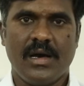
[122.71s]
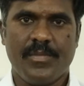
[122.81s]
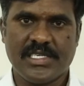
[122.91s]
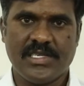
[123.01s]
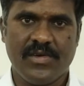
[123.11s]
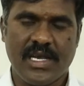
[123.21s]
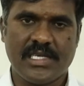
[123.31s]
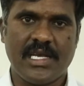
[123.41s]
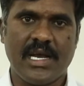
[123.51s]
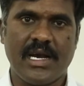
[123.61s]
పశుసంవర్ధక
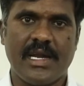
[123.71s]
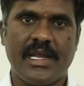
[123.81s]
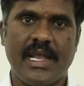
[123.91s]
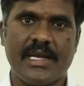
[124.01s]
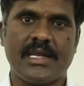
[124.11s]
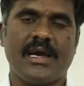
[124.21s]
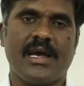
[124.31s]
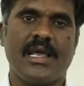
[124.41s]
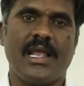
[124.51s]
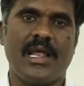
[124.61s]
శాఖ డైరెక్టర్
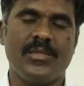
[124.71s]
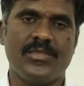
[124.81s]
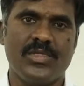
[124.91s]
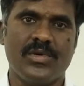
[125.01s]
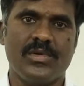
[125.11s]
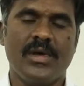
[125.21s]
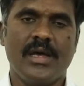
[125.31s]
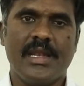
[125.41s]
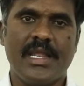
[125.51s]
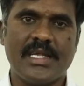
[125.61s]
కార్యాలయం ముందు
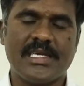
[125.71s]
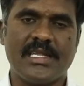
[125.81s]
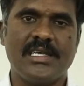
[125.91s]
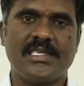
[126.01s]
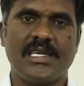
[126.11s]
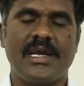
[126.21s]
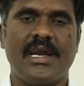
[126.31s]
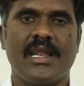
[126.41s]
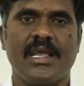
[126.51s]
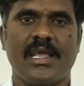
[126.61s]
నిరసన దీక్ష
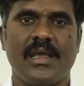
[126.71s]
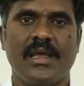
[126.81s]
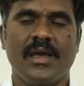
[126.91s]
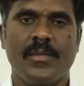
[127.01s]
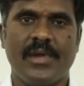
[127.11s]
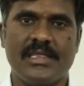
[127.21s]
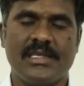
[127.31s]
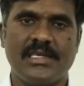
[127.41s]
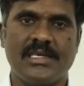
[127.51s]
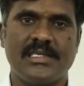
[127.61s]
చేయడానికి
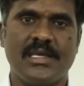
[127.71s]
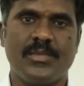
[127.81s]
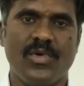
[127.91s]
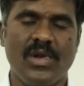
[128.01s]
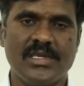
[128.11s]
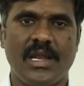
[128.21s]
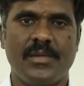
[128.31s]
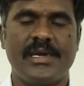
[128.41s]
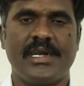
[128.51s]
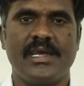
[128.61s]
ప్రయత్నం చేస్తే
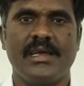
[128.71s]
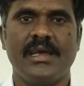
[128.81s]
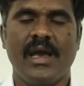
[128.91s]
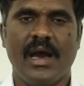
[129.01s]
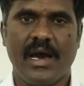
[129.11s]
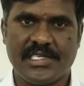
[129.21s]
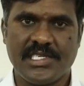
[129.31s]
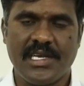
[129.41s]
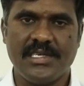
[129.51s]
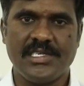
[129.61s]
పోలీసులను పెట్టి అరెస్ట్
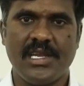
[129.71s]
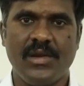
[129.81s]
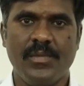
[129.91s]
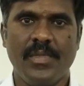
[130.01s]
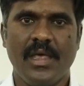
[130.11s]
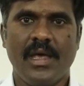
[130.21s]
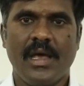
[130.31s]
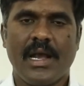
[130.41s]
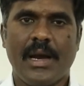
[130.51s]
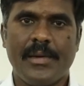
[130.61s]
చేయించిండ్రు
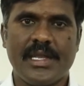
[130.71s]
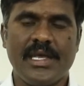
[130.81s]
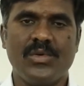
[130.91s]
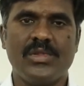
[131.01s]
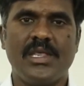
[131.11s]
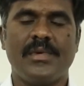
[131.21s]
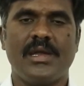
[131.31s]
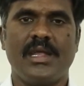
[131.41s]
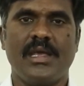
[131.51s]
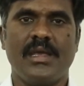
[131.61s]
కాబట్టి ఈ
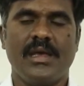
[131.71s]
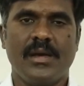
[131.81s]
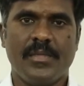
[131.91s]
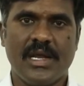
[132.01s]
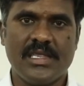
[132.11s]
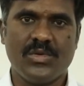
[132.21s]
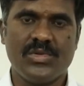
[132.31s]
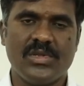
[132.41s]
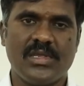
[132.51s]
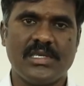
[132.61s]
ఉద్యమాన్ని మరింత
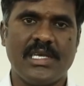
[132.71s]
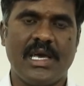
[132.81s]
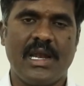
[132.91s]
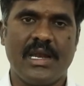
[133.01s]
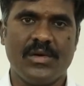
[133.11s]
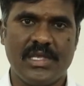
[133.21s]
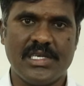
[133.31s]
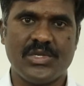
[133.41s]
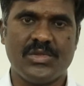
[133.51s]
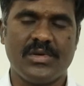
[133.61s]
ఉధృతం చేయాలనే
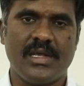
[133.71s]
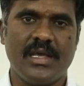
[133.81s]
ఉద్దేశంతో